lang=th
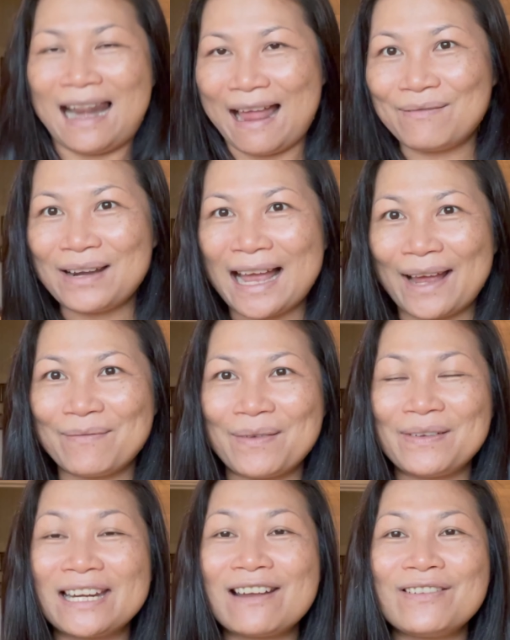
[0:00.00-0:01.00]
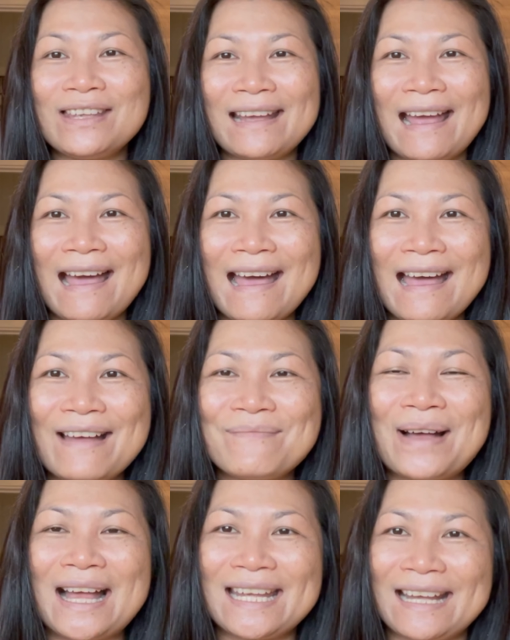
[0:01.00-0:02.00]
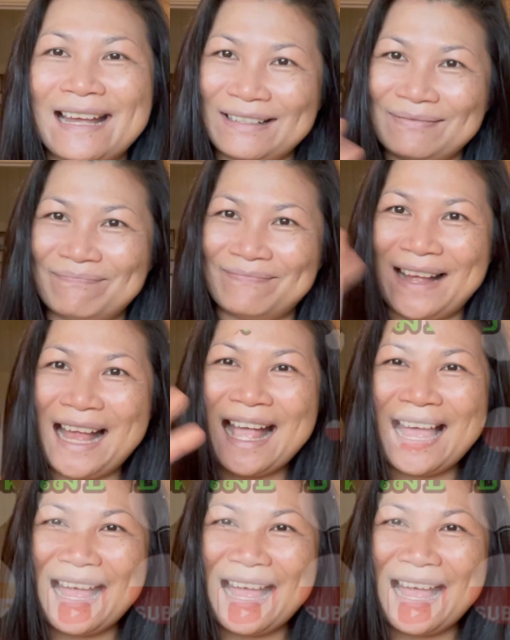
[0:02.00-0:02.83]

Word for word: ล่ำลากันไปเพียงเท่านี้ค่ะบายค่ะบา